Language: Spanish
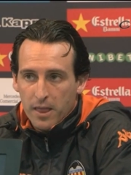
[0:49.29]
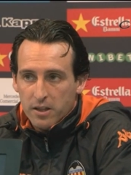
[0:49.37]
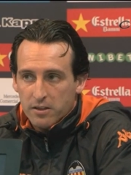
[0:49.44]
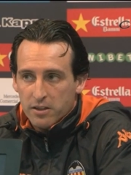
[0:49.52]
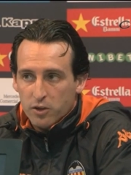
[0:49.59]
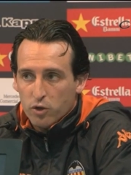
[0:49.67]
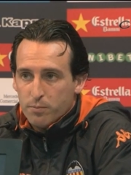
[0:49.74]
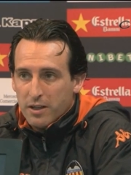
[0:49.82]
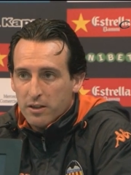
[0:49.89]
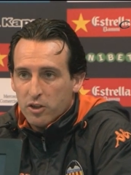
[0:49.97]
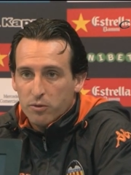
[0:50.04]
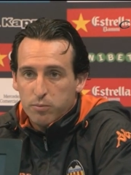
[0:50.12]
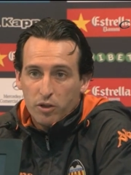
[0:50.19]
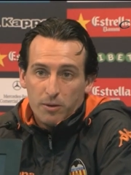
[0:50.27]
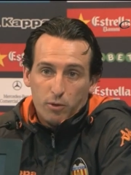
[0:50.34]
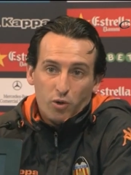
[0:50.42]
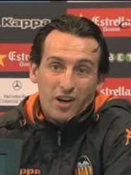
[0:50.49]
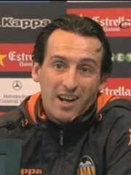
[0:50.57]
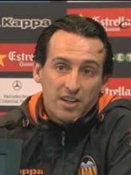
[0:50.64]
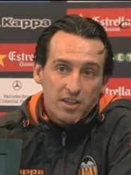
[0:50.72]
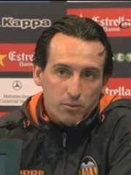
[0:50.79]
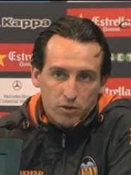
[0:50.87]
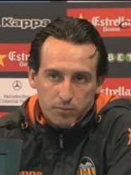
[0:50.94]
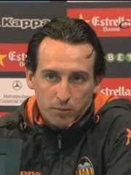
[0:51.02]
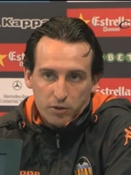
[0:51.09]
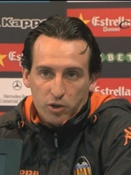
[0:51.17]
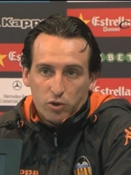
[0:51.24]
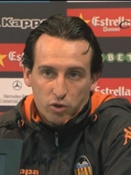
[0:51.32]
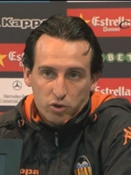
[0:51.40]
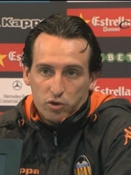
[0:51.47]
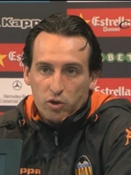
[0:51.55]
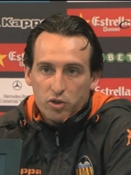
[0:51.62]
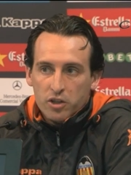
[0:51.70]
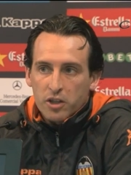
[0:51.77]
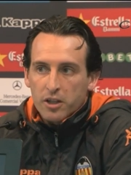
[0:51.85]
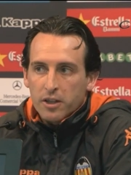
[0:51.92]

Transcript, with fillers: si dos partidos, por ejemplo, no ganásemos, por poner otros dos,